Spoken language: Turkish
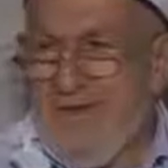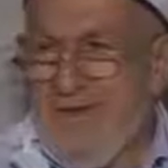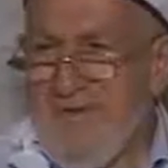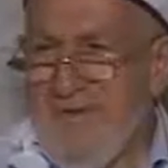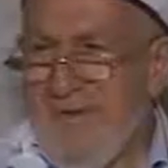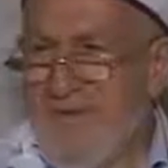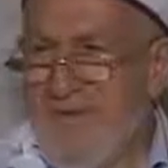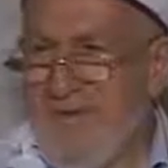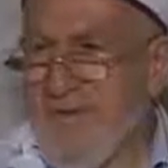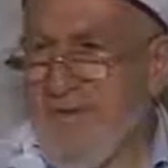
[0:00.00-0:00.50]

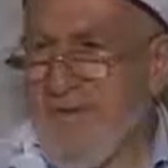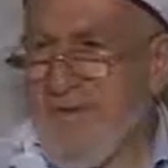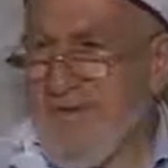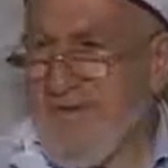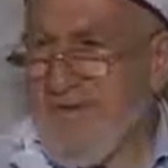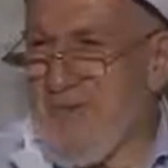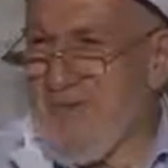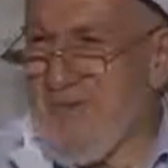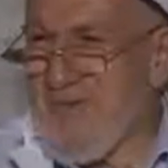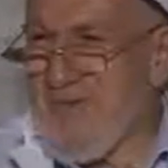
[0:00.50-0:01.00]
olsun
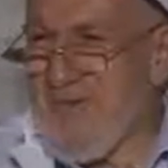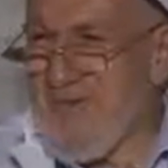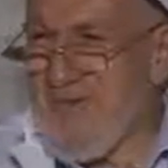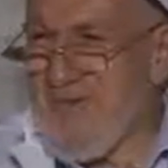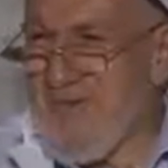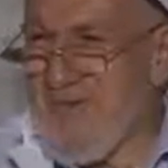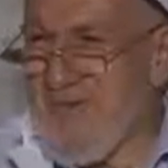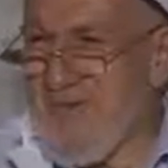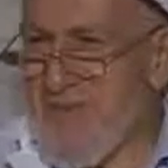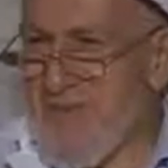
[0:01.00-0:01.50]
demiş.
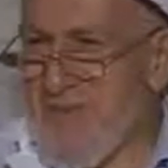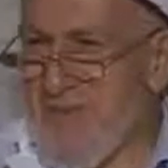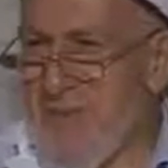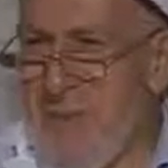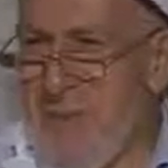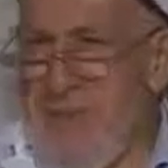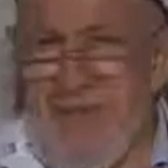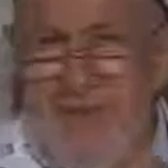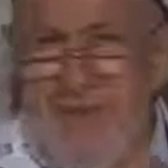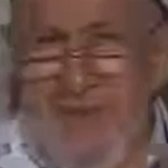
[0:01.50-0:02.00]

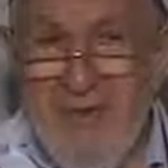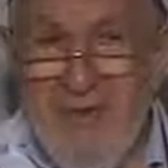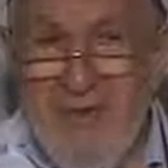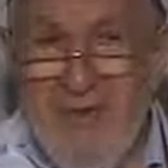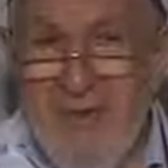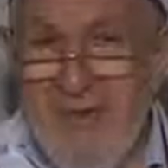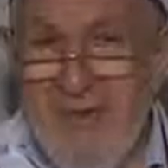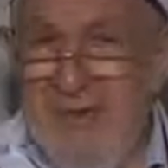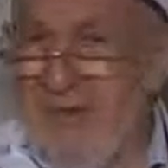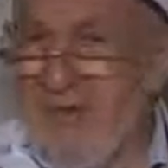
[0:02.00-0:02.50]
Ben
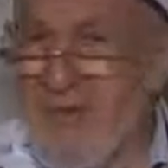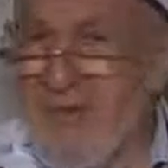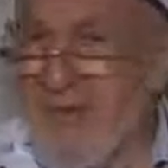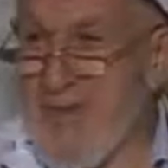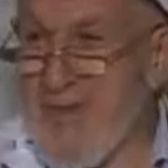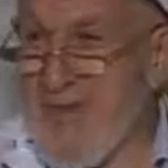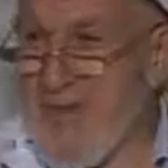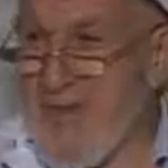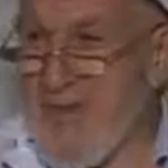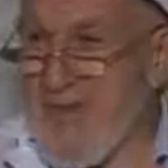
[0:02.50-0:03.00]
Yahudi'ye
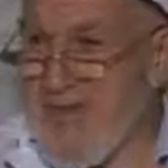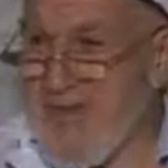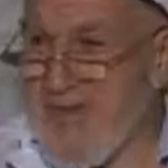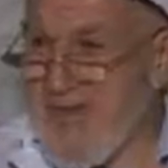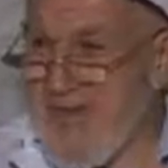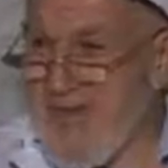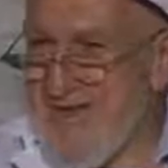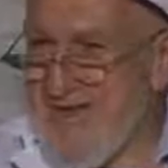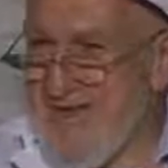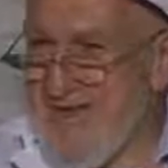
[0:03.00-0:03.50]
kalkmadım ki.
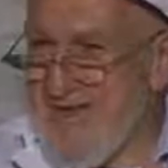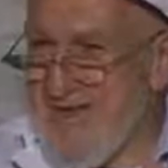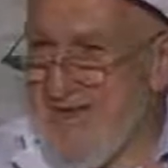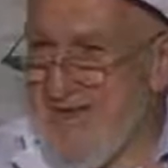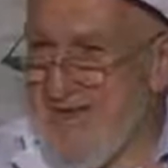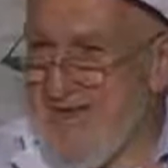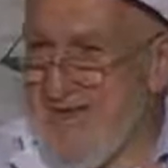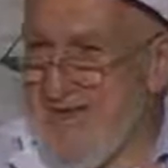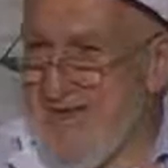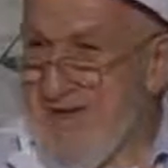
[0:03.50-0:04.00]

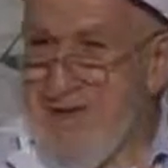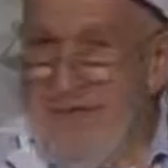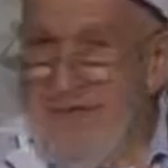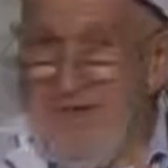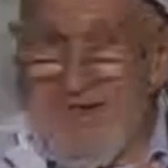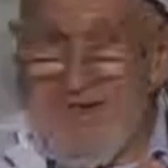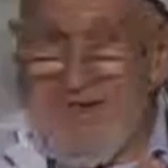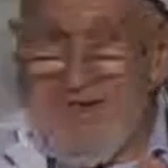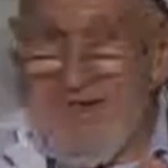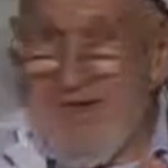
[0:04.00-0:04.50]

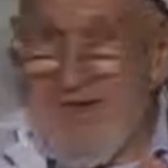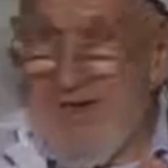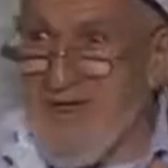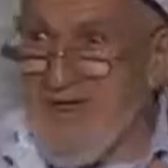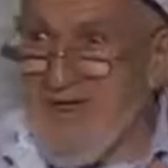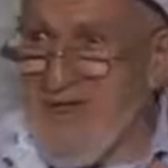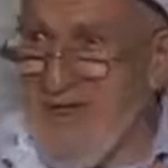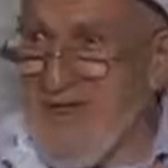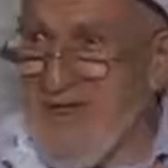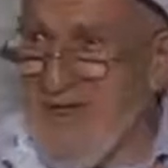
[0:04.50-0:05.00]
Yanında
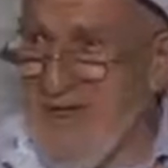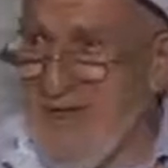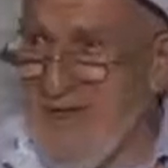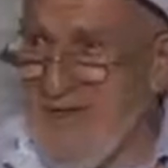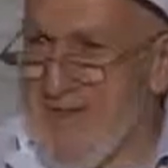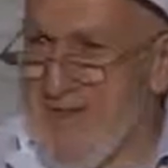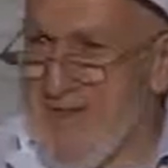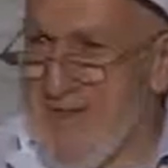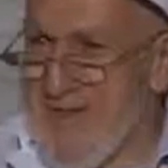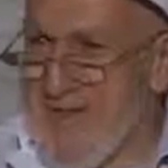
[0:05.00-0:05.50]
azap
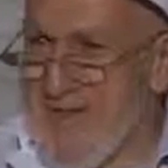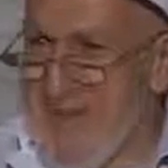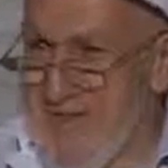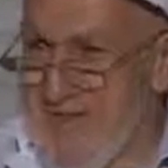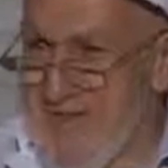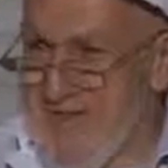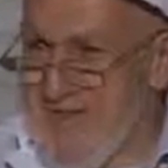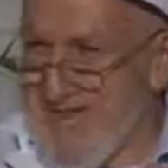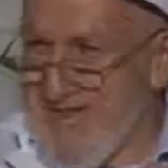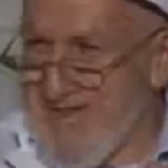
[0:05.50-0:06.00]
melekleri var.
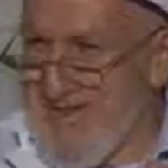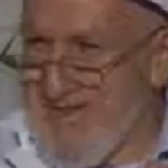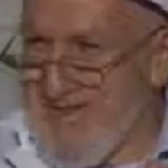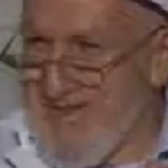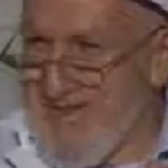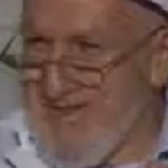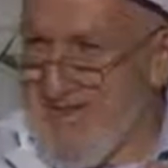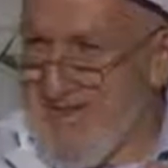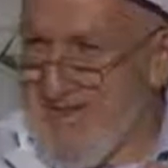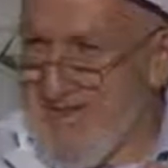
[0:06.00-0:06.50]

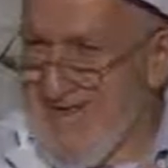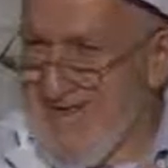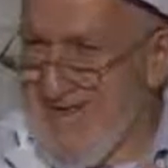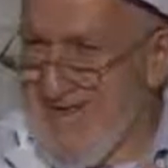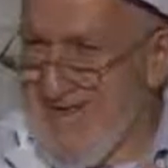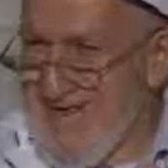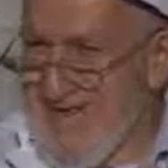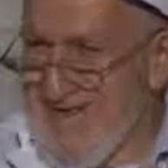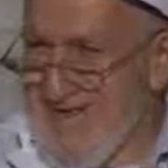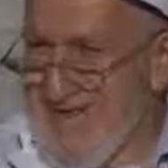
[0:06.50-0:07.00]

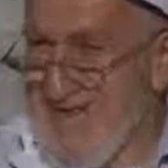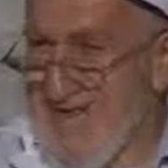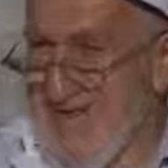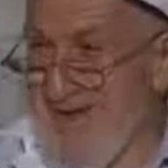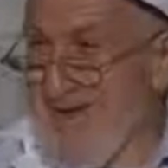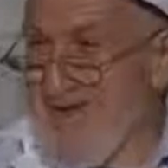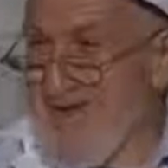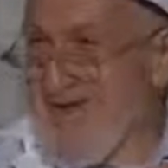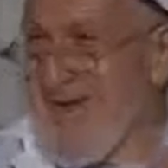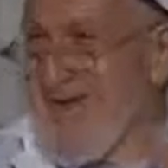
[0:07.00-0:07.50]

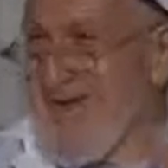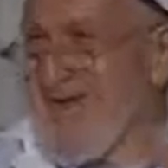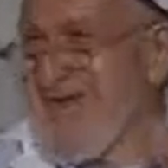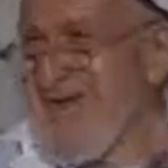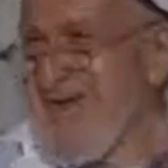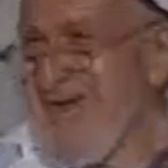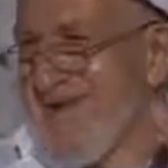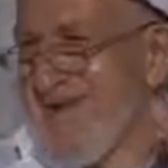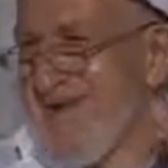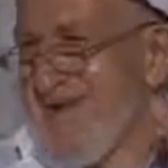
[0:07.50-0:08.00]
Onlara
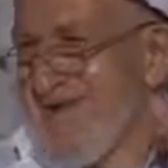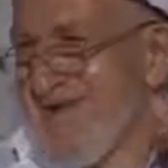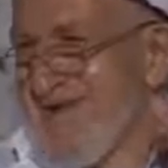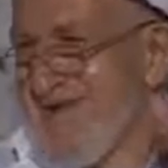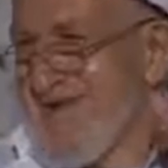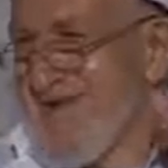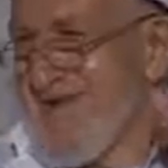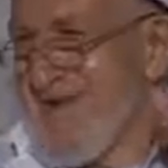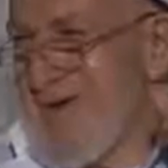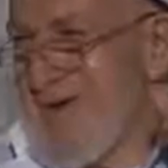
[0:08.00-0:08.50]
saygıdan
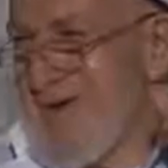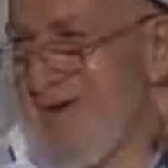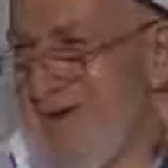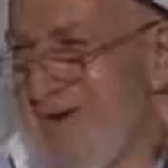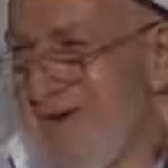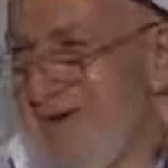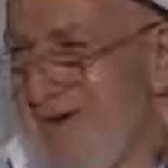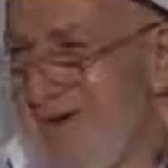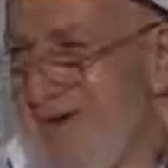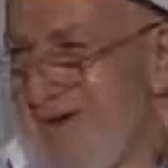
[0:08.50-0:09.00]
kalktım
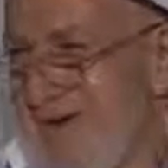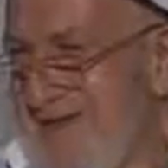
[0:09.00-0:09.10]
ayağa.